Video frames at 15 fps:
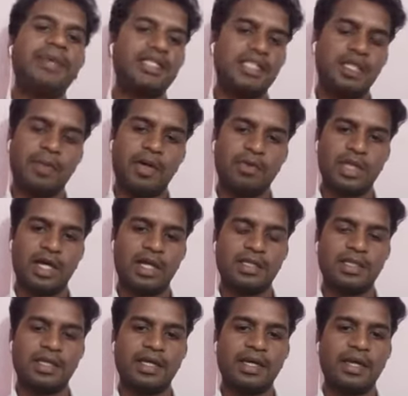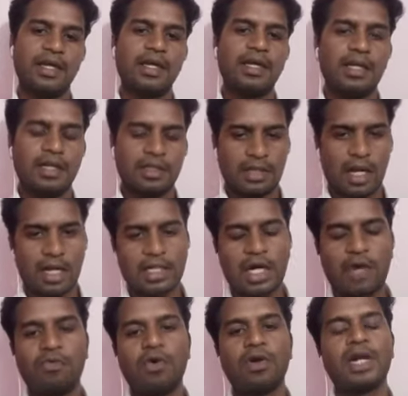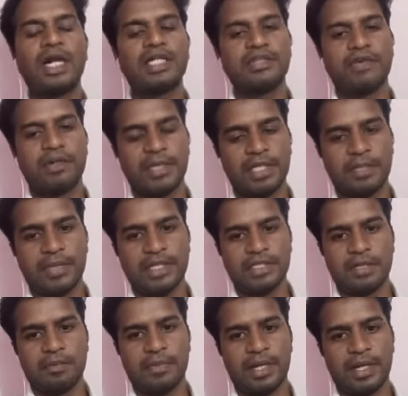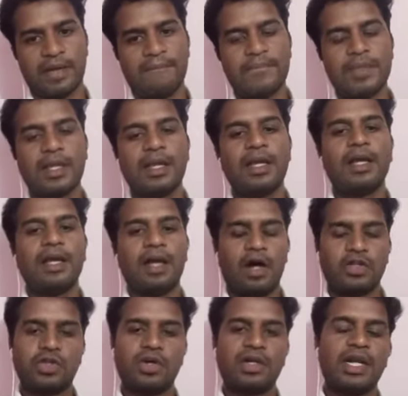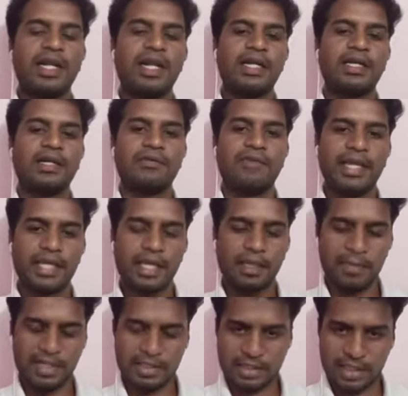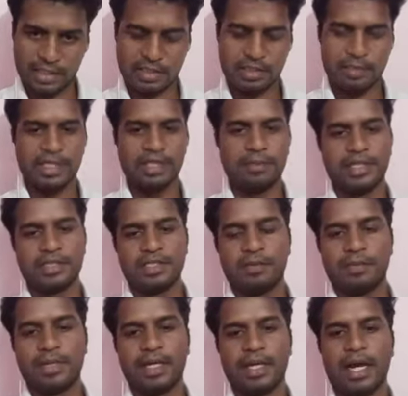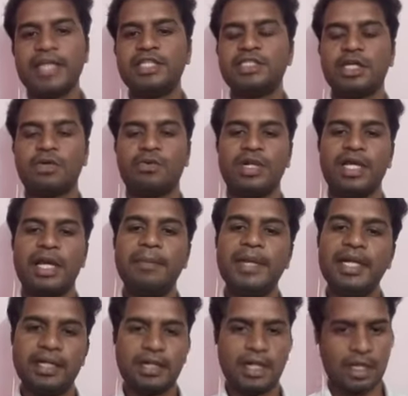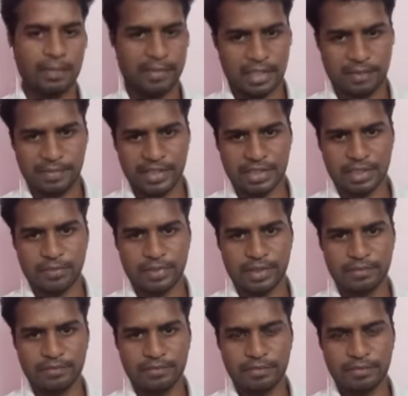பேசியிருப்பேன் உதாரணத்துக்கு டாட்டா ஃபோர் நாட் செவன் பற்றி பேசியிருப்பேன் அசோக் லேலண்ட் வைக்கிங் பஸ் சேசஸை பற்றி பேசியிருப்பேன் ஐஷர்னுடைய மினி ட்ரக்கை பற்றி பேசியிருப்பேன்